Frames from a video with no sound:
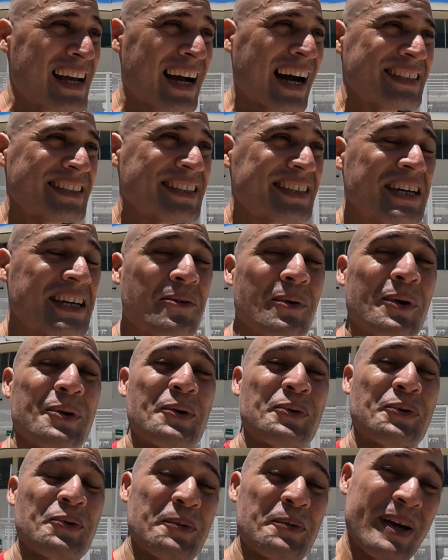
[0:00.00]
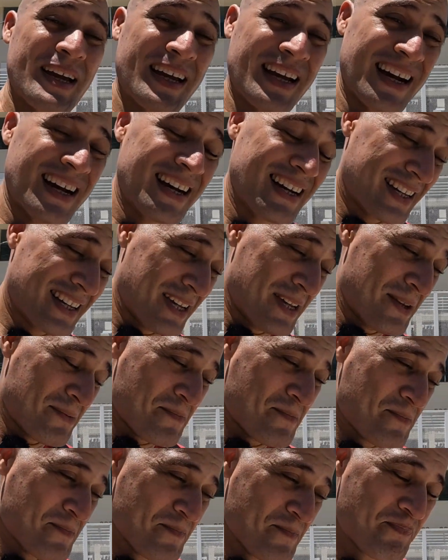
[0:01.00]
Así que cuando tú vengas aquí
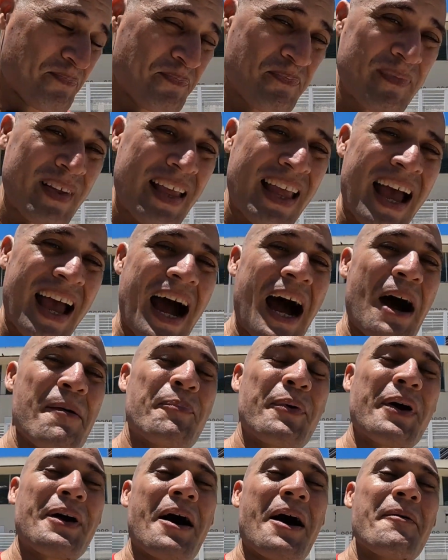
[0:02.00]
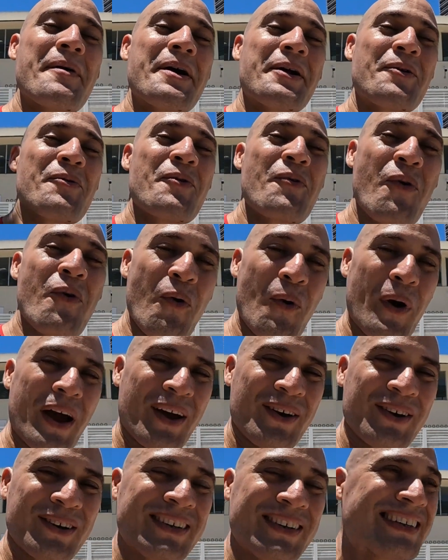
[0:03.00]
a, ah, pues, a ver un
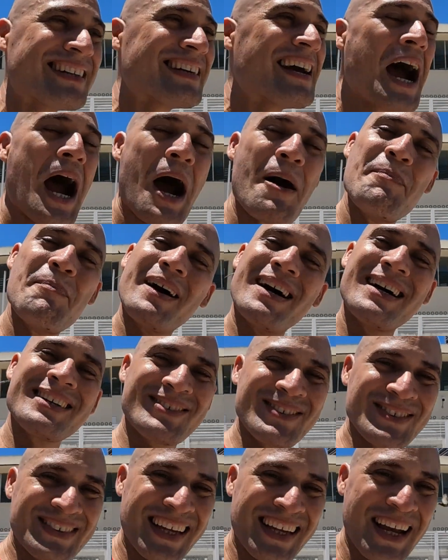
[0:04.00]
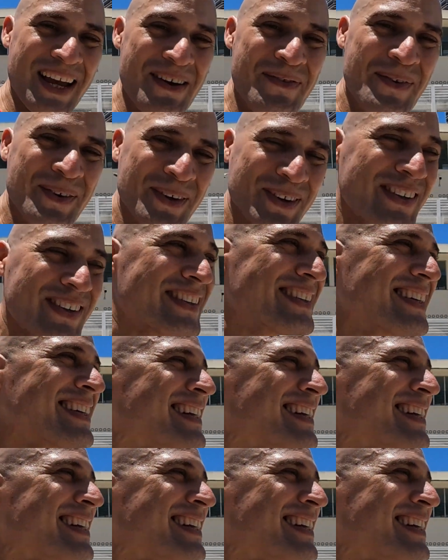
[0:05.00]
juego, apaga tu teléfono